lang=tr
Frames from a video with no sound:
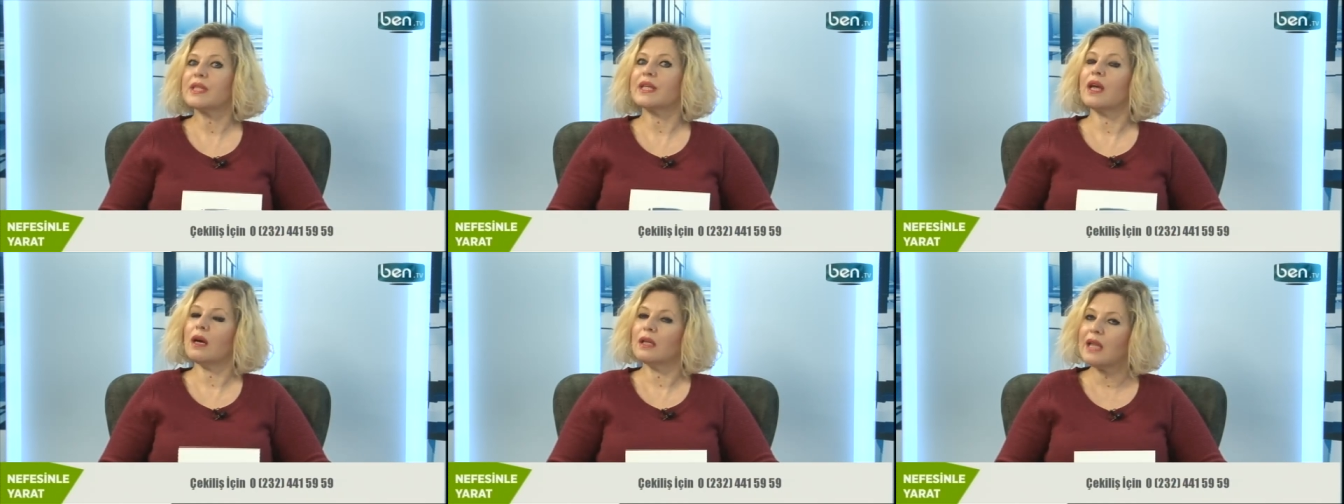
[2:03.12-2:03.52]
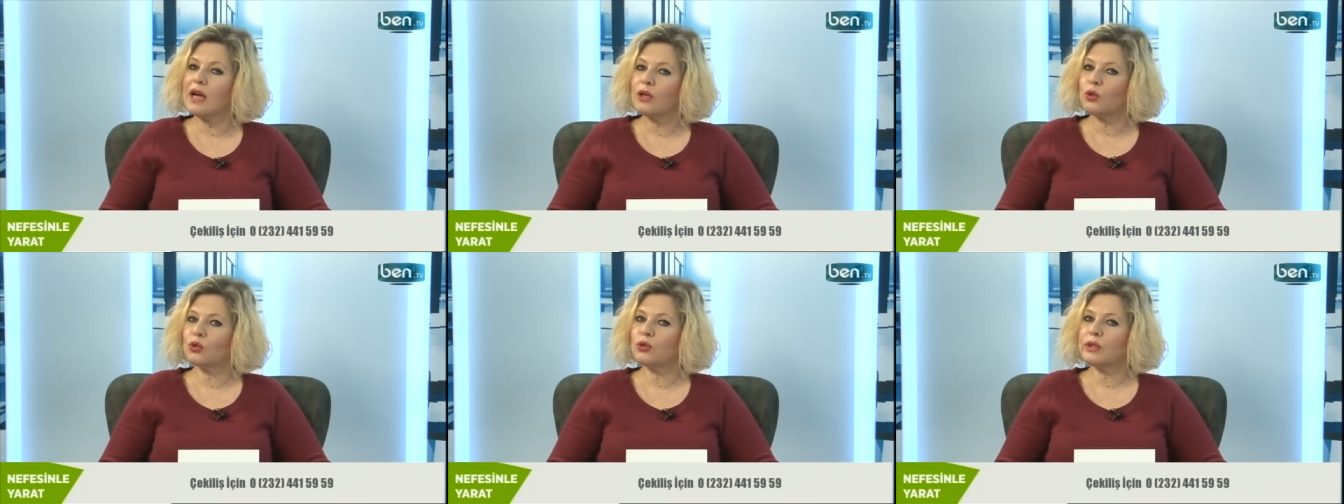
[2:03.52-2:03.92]
alan
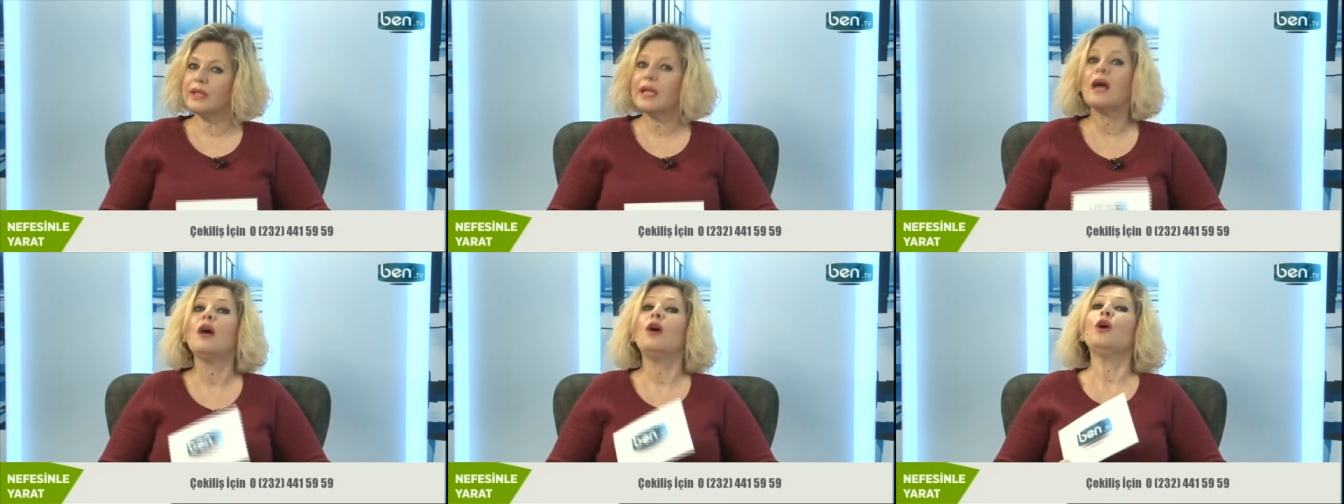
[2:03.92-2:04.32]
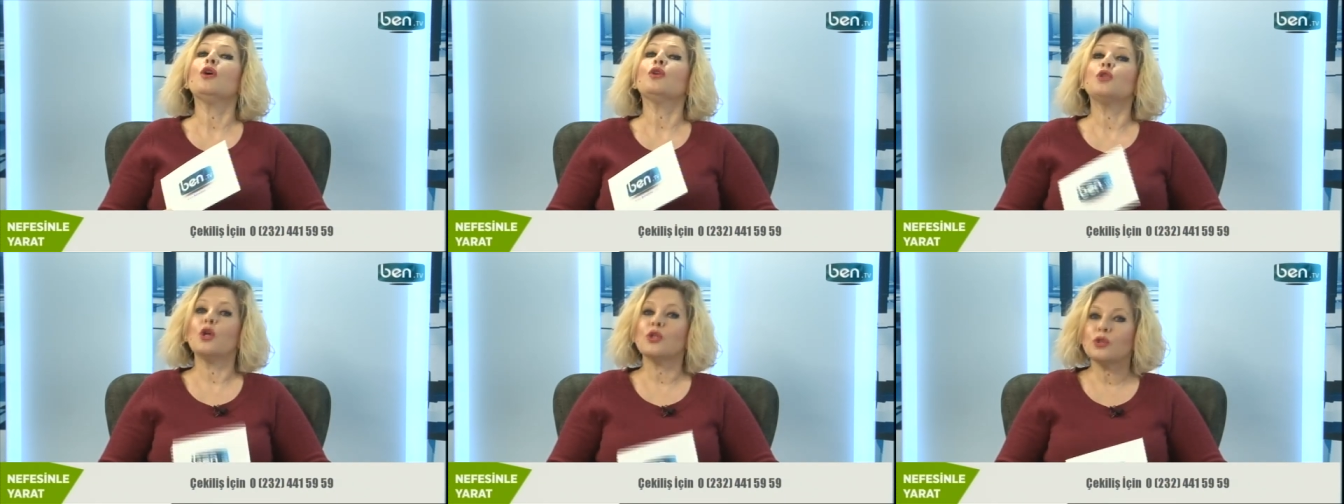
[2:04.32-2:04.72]
koduyla
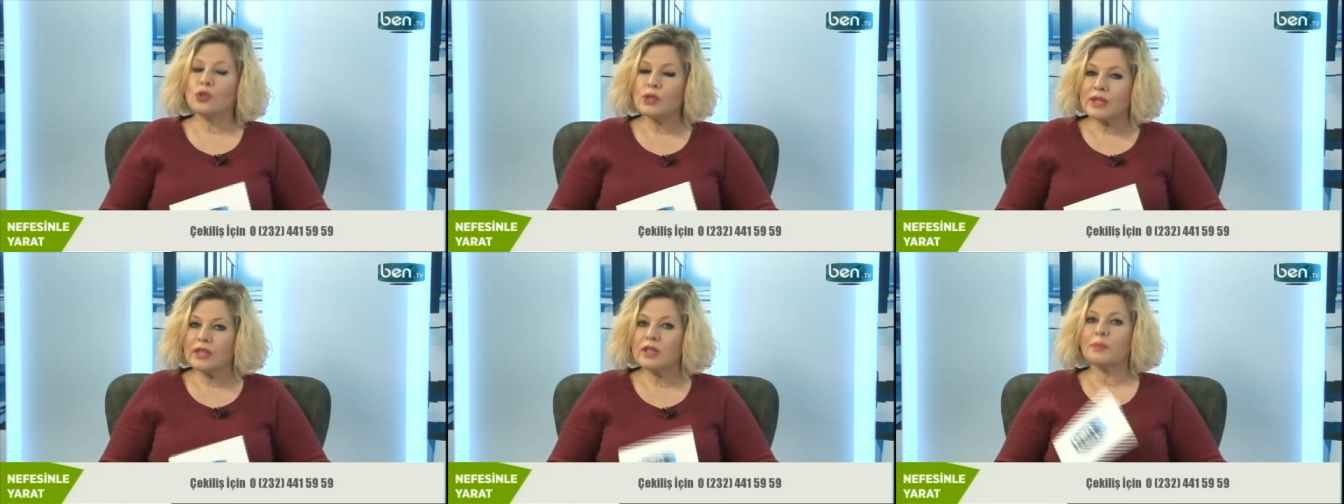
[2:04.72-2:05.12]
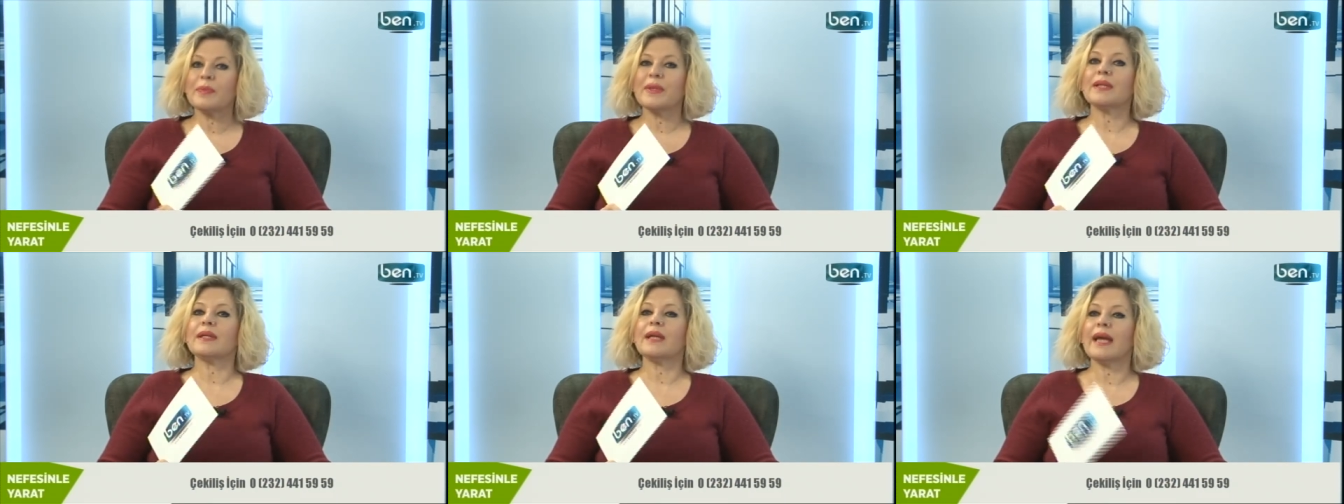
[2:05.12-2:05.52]

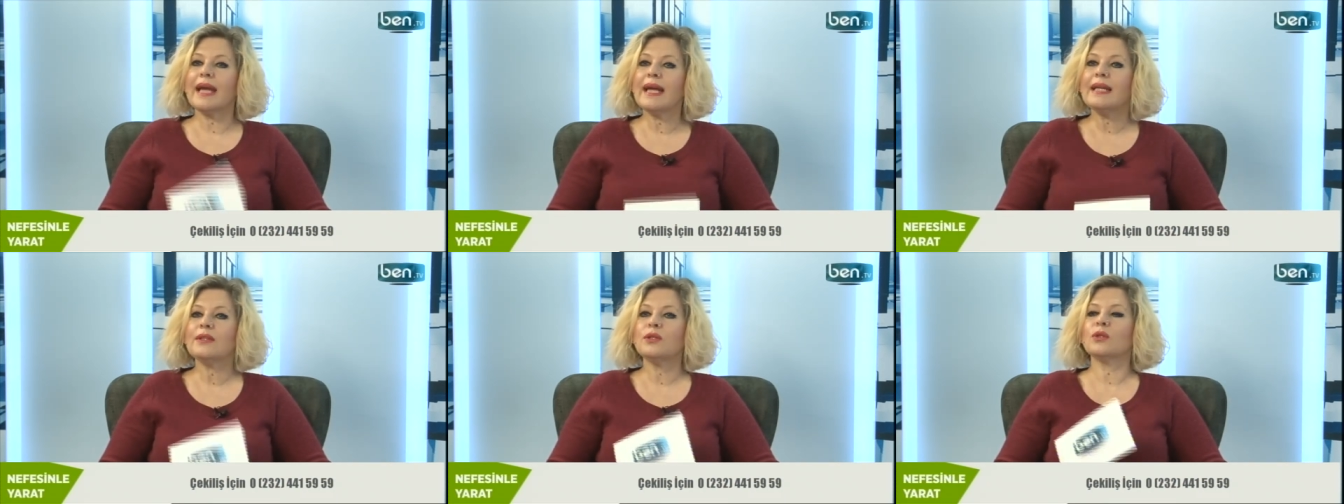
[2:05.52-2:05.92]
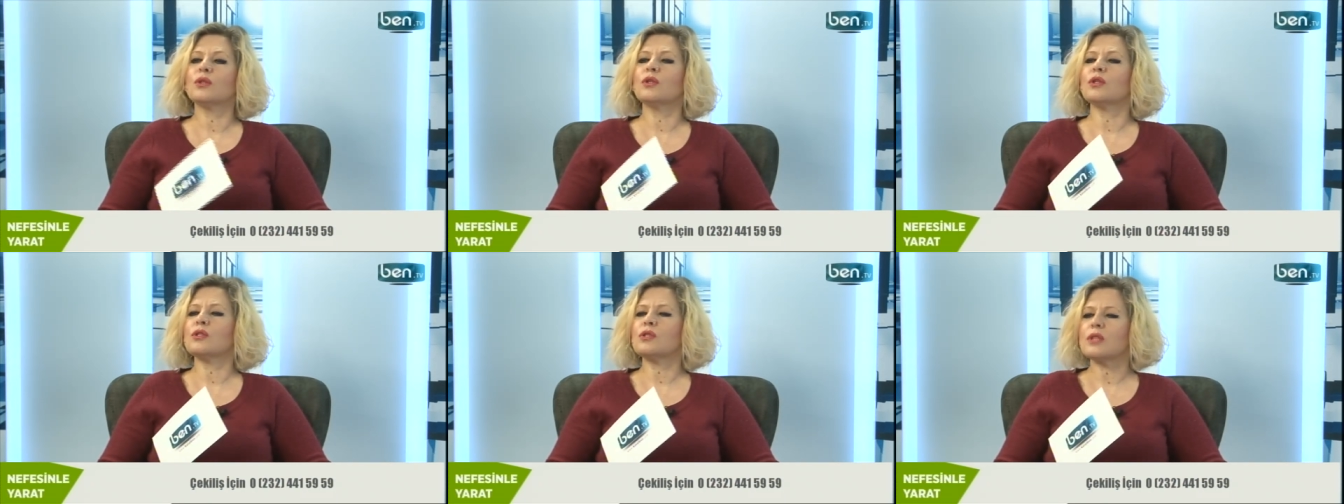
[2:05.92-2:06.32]
441
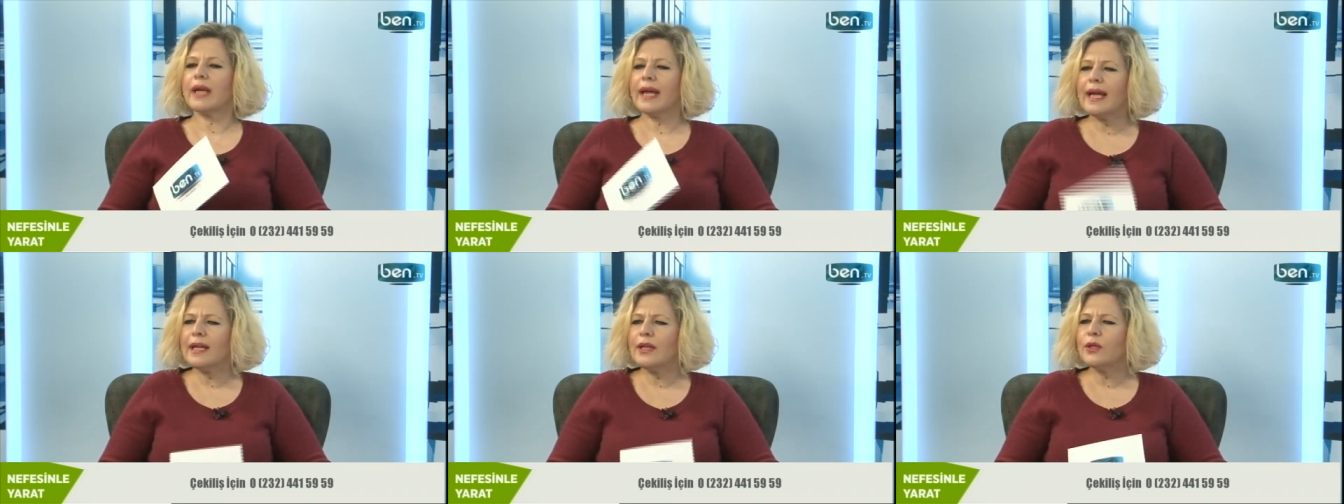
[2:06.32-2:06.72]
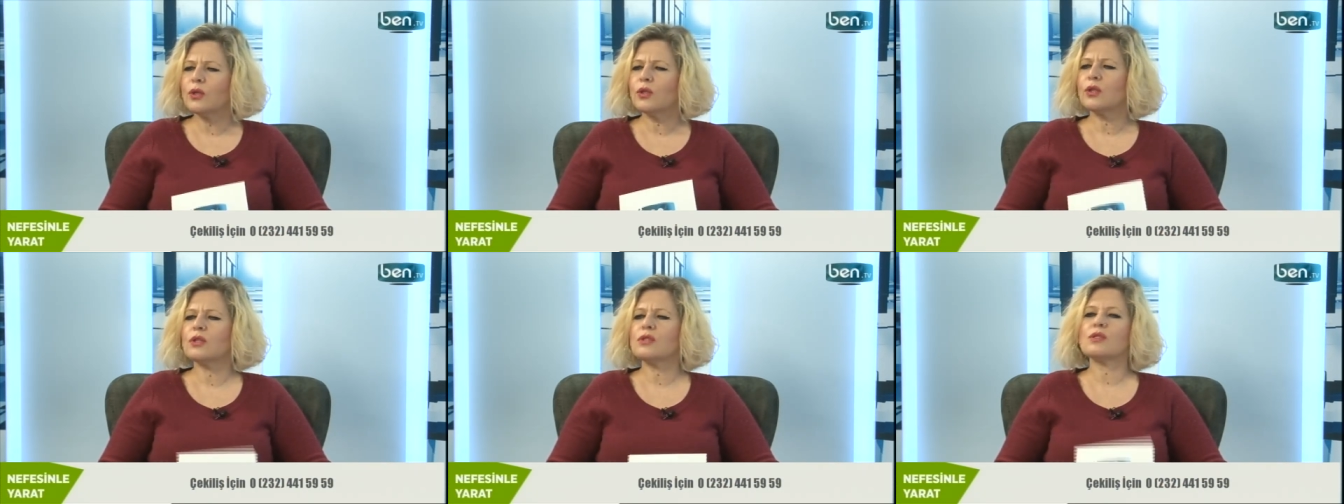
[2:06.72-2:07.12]
59
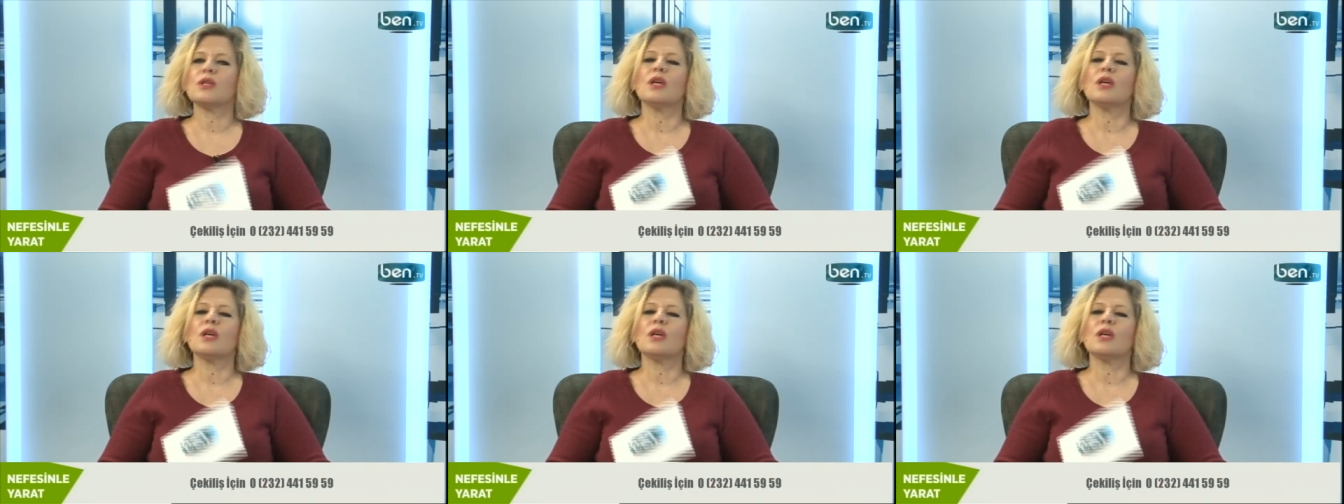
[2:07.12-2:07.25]
59